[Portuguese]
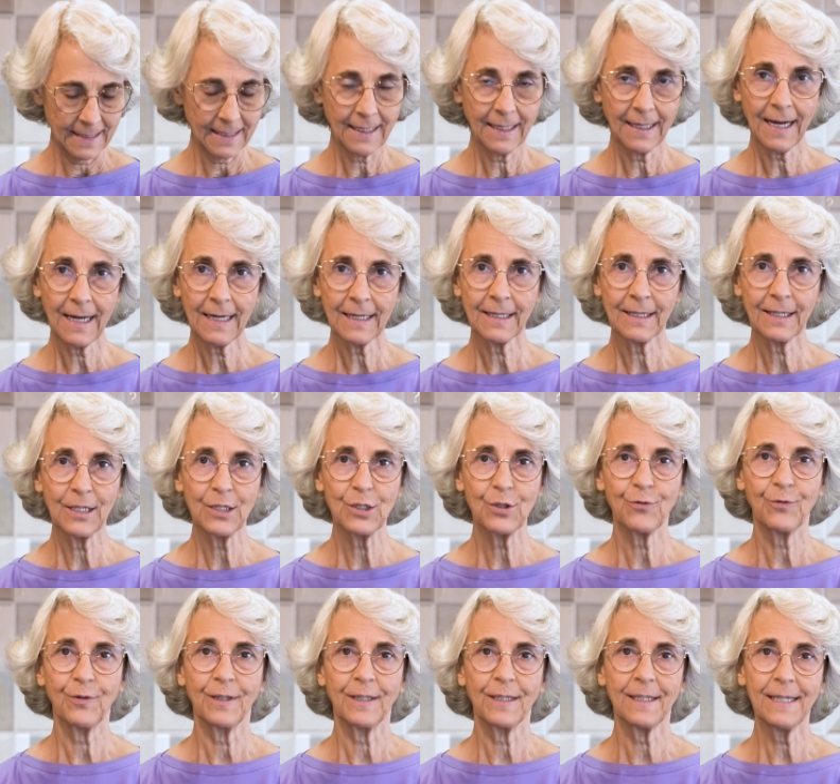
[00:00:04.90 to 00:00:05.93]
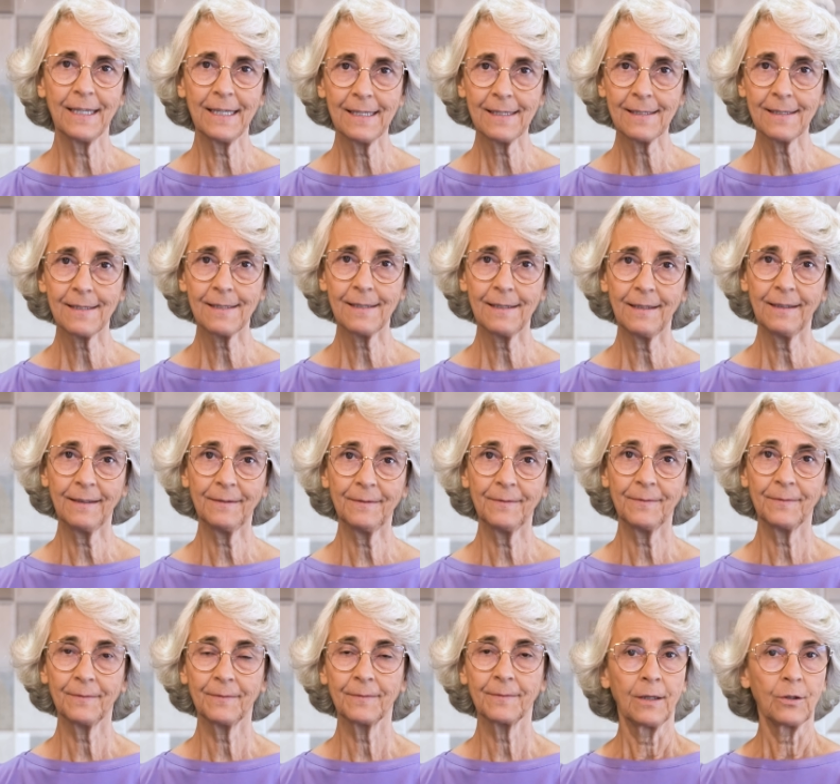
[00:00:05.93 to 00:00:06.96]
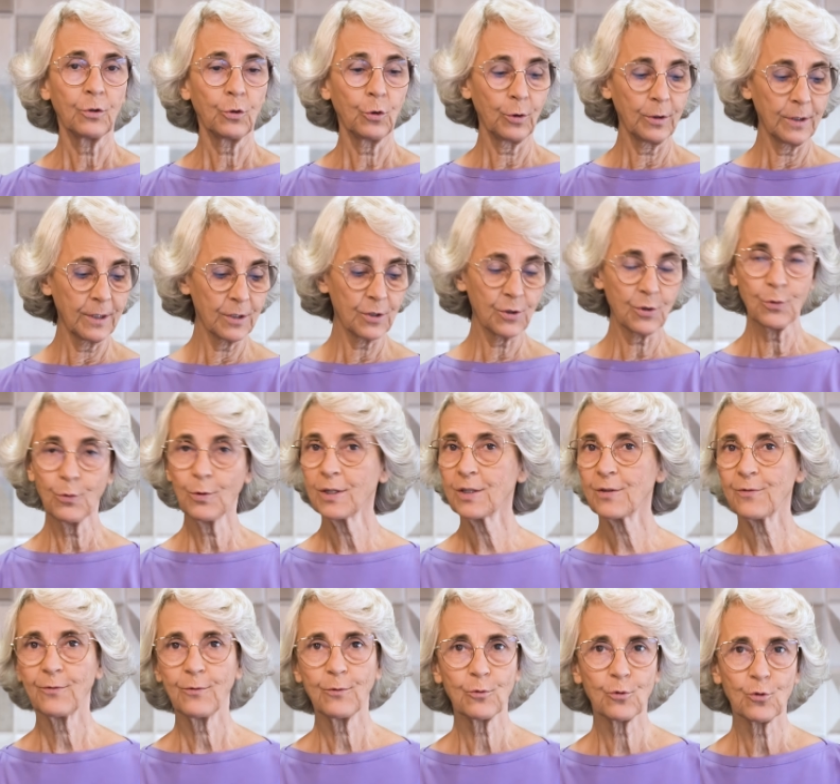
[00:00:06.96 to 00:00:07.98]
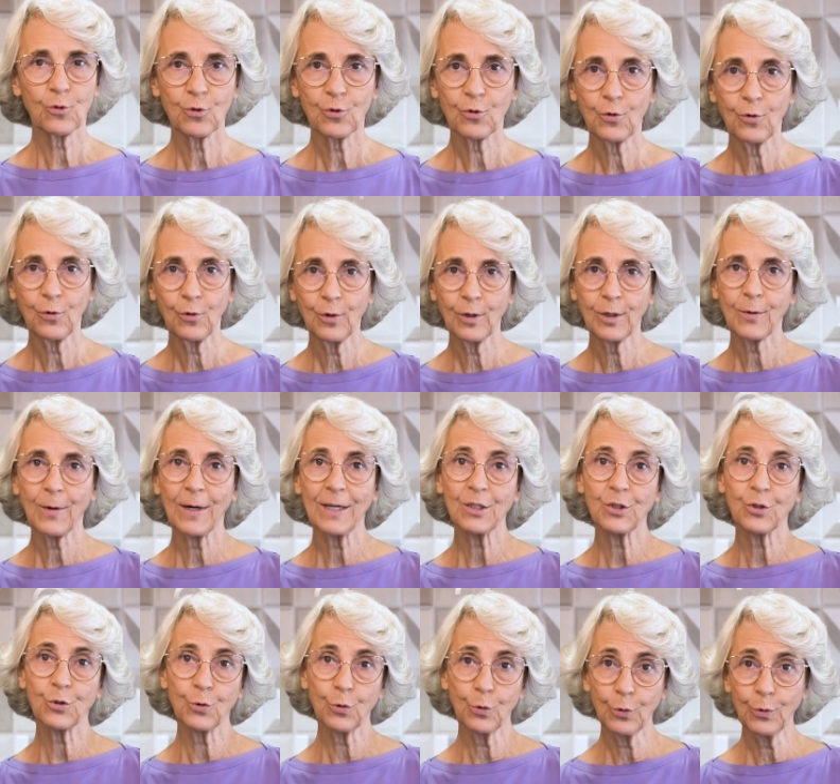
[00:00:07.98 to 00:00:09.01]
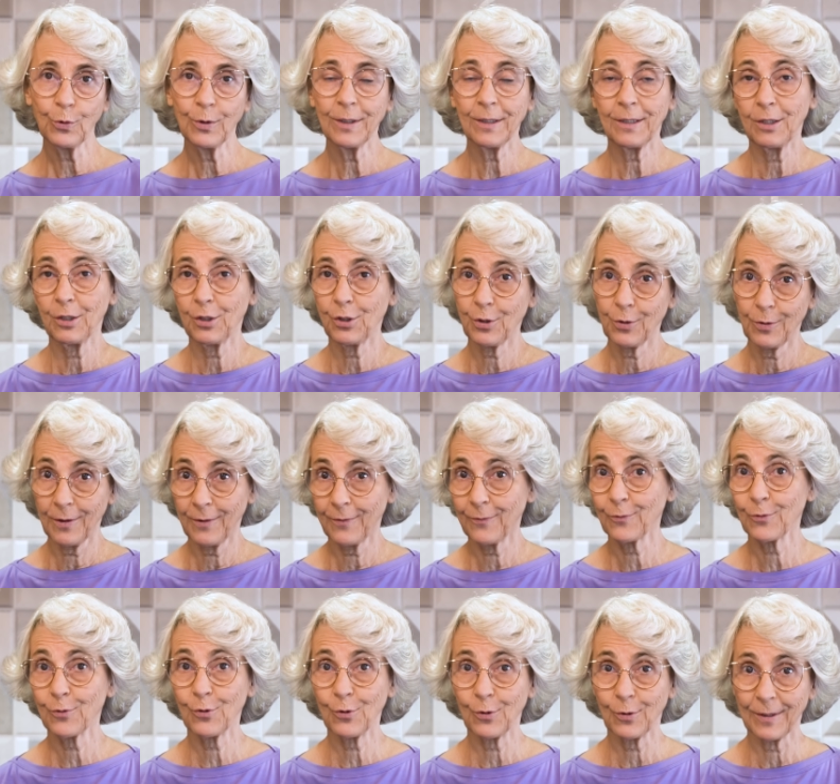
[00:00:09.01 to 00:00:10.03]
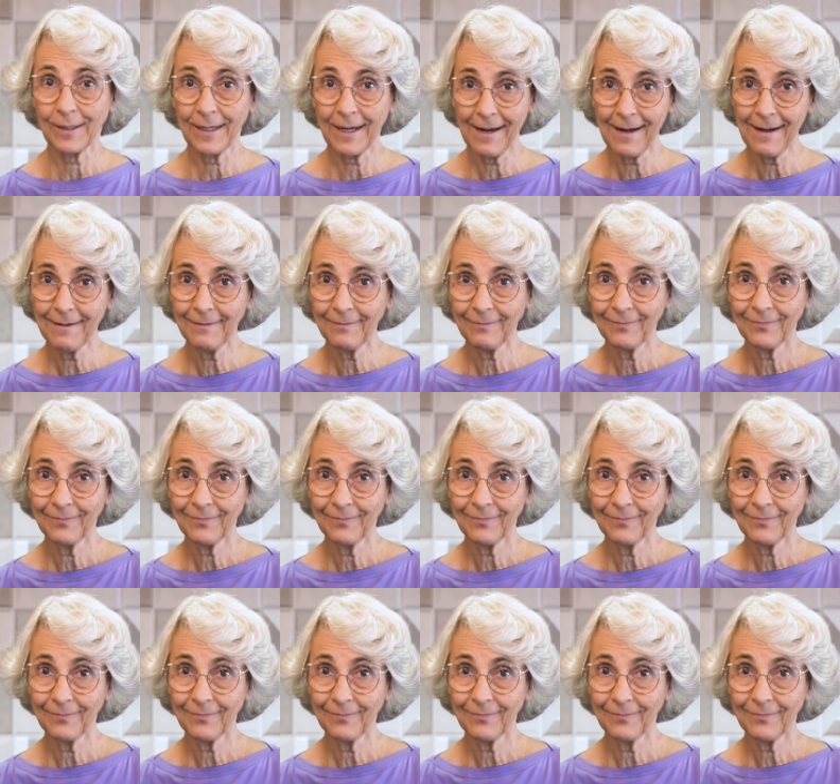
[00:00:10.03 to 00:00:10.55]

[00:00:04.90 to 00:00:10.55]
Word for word: Será que tem diferença? Todas duas funcionam, ajudam o intestino a funcionar?